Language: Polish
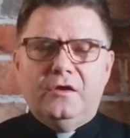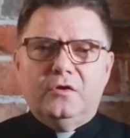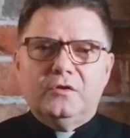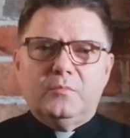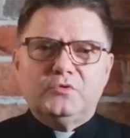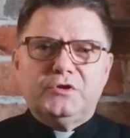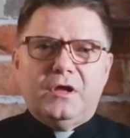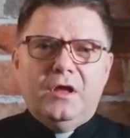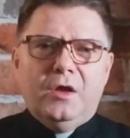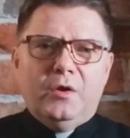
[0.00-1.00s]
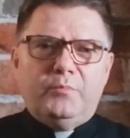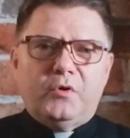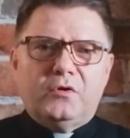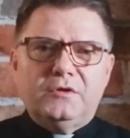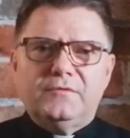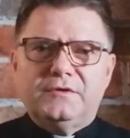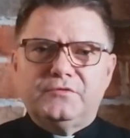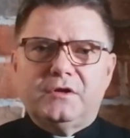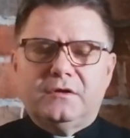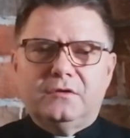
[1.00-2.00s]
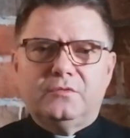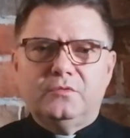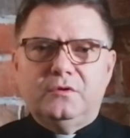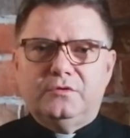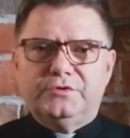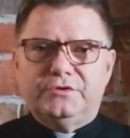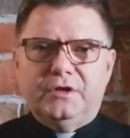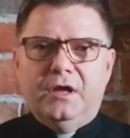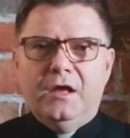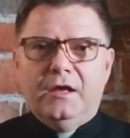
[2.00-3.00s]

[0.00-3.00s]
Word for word: i ono może y, pokonywać wszelkie trudności.